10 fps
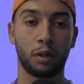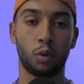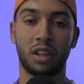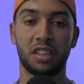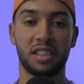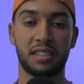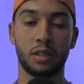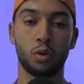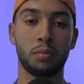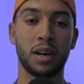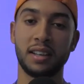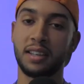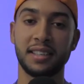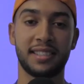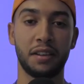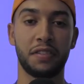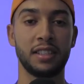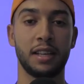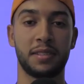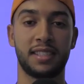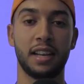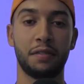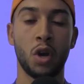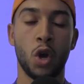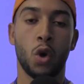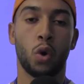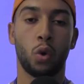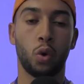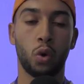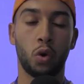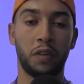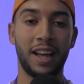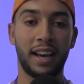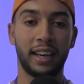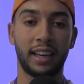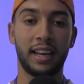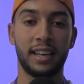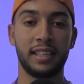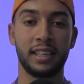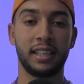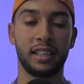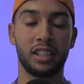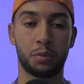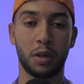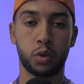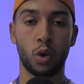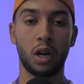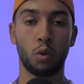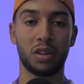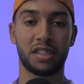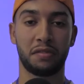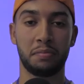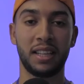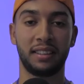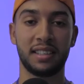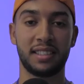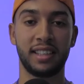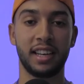في هذه الورشة هذوما استفدنا بزاف وفي الحقيقه يعني آه، جبرت واحد الوصف مع الذات